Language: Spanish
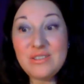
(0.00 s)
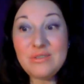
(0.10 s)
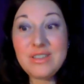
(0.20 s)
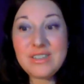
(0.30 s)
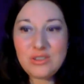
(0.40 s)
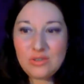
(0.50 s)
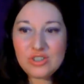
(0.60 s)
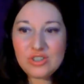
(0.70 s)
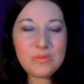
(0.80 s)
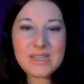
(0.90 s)
Entonces, y
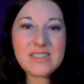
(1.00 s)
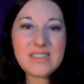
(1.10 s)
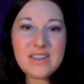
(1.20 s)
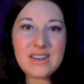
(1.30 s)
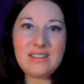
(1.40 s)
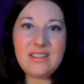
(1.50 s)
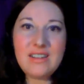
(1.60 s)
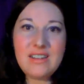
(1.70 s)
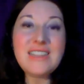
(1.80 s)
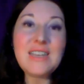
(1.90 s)
todo eso va a sangre
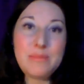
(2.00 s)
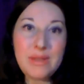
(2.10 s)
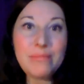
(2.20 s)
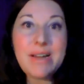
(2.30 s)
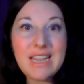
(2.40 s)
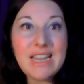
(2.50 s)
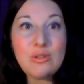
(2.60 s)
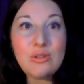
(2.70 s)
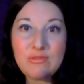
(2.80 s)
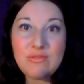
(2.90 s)
y también va al
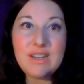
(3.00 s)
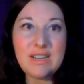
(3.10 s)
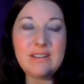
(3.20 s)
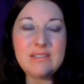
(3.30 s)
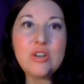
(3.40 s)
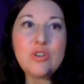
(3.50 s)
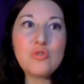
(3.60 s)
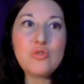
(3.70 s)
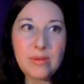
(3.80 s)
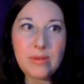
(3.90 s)
hígado al final, ¿eh? no
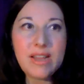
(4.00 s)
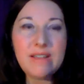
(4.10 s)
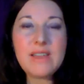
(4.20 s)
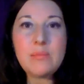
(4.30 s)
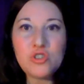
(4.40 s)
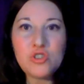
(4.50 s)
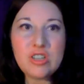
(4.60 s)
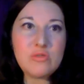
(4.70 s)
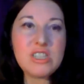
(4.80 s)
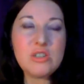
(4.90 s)
en una primera vía, pero
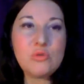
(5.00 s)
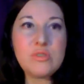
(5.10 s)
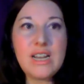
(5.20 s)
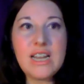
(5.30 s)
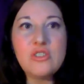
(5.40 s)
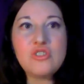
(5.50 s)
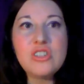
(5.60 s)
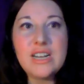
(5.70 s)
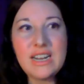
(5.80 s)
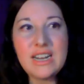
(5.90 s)
sí en una segunda. El hígado
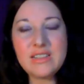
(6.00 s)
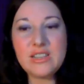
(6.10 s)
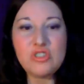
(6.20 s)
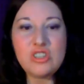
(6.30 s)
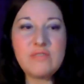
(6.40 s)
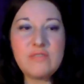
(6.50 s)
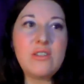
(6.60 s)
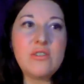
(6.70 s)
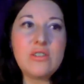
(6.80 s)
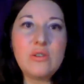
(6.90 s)
es el gran
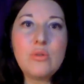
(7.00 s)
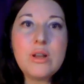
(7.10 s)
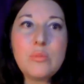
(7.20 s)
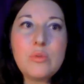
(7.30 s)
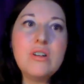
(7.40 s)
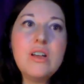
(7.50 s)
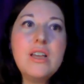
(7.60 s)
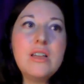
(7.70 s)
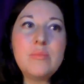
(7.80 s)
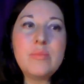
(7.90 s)
detoxificador del cuerpo,
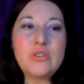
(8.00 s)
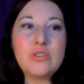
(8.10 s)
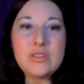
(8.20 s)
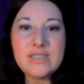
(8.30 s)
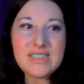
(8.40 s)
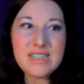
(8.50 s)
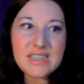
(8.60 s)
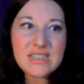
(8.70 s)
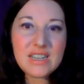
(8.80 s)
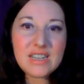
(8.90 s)
pero sí
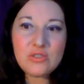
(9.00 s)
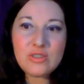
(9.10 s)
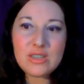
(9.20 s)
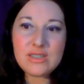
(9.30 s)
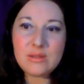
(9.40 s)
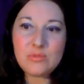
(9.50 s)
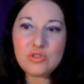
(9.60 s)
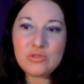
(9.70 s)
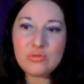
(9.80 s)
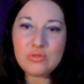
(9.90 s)
que es cierto que
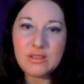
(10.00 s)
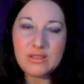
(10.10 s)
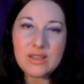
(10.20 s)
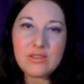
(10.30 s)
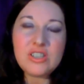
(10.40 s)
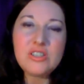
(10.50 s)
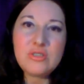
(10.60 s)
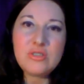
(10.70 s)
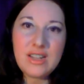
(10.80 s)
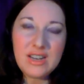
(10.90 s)
estamos utilizando, y eso es
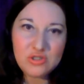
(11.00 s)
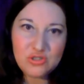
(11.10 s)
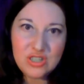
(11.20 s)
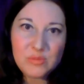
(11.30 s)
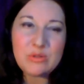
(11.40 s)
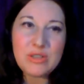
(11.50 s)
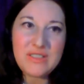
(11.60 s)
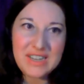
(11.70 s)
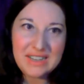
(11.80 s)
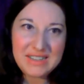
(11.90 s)
otra de las cosas, pero
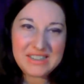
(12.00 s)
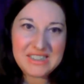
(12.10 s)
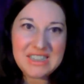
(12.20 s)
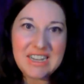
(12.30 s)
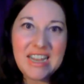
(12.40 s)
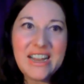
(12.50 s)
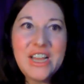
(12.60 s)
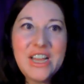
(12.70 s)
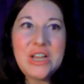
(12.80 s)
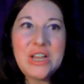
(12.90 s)
tendría, necesitaría
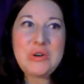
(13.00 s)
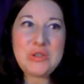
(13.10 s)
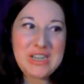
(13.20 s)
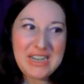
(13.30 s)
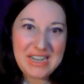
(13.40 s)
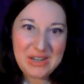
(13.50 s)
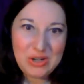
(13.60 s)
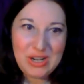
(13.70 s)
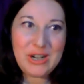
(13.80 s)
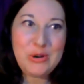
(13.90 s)
otra
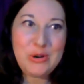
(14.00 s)
hora